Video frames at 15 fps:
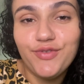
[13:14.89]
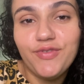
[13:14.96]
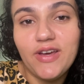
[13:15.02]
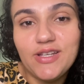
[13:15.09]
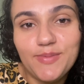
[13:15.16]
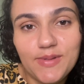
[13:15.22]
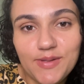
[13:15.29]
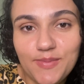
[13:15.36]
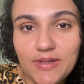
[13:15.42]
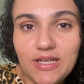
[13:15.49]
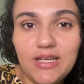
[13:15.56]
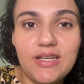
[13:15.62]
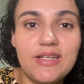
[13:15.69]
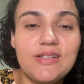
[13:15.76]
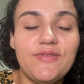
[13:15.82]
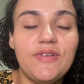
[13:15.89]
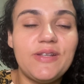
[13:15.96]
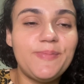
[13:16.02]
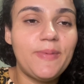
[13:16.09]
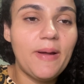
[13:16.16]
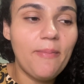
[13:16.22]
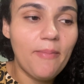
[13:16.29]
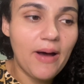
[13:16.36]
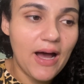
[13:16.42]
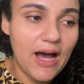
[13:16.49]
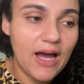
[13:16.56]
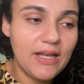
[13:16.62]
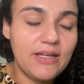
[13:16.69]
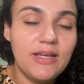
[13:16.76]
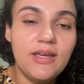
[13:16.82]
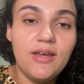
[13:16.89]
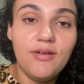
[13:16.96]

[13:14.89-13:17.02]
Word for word: fez pras meninas, fez pra Mari,